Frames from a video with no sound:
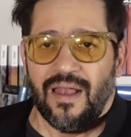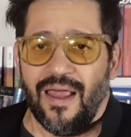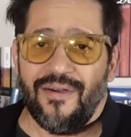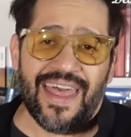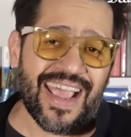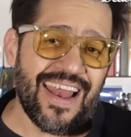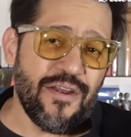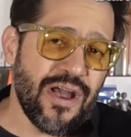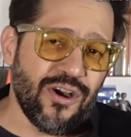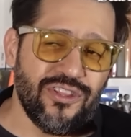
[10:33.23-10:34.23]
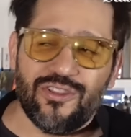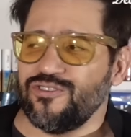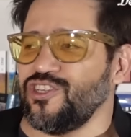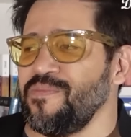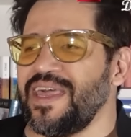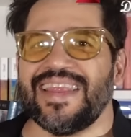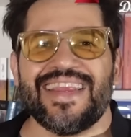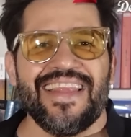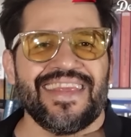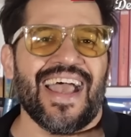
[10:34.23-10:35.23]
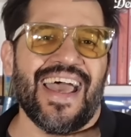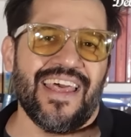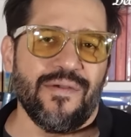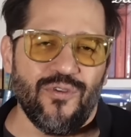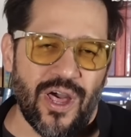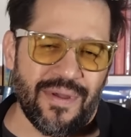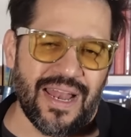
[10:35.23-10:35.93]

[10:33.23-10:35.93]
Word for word: La verdad que la nueva constitución me da tantas ganas de mudarme